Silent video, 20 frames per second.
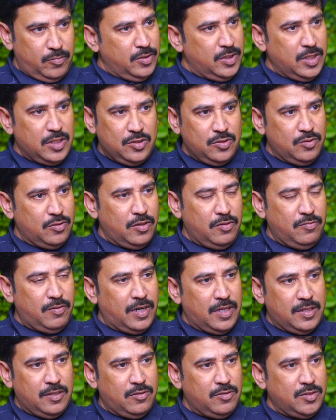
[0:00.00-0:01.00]
ఉద్దేశంతో
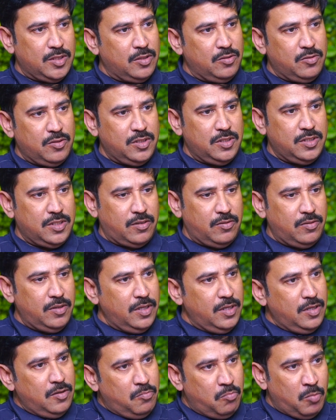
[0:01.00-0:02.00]
వాళ్ళందరూ సంతోషించారు
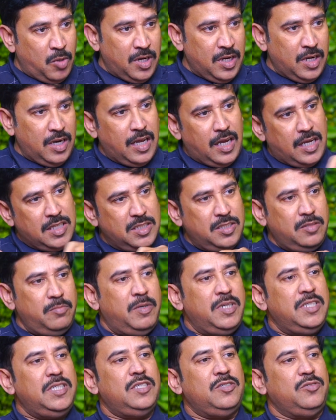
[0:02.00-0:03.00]
మొన్న లాస్ట్
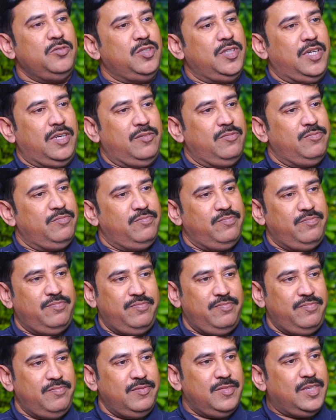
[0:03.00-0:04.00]
బడ్జెట్ చూశారు
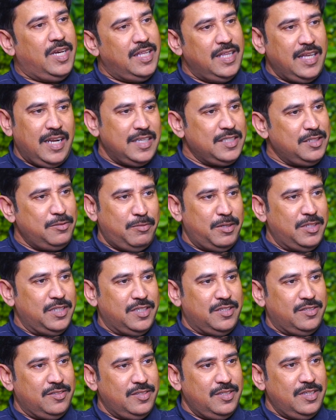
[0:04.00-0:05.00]
అది ఎలక్షన్
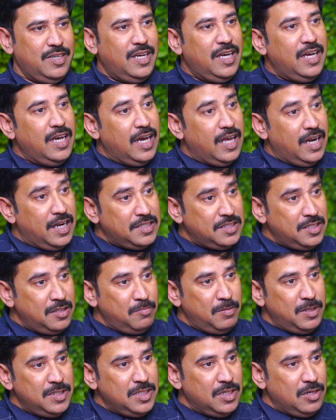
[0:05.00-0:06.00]
బడ్జెట్
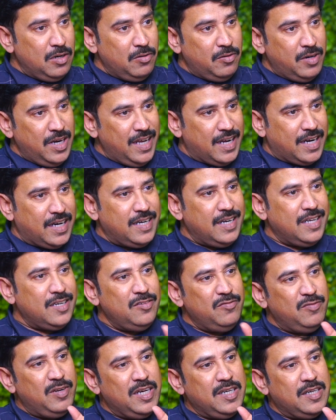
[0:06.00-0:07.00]
ఎలక్షన్ బడ్జెట్లో కూడా ఎక్కడా
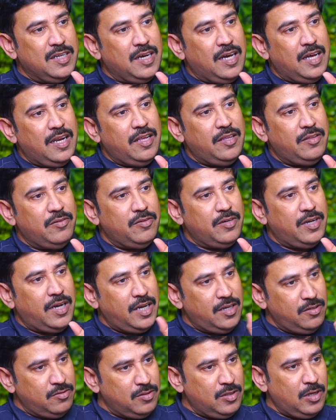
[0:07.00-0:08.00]
రిఫ్లెక్ట్ కాలేదు
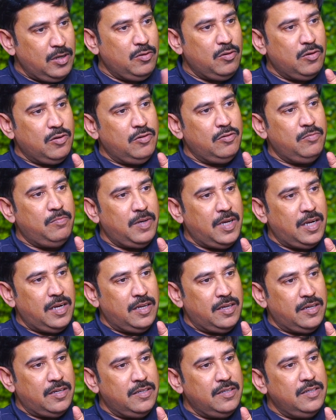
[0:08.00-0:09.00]
ఐదు వందల కోట్ల
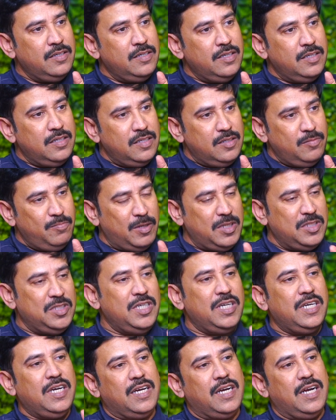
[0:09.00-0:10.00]
రూపాయల
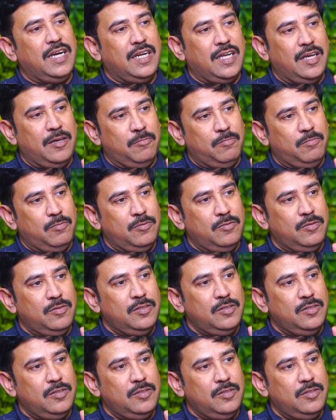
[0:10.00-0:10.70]
ప్రత్యేక కేటాయింపు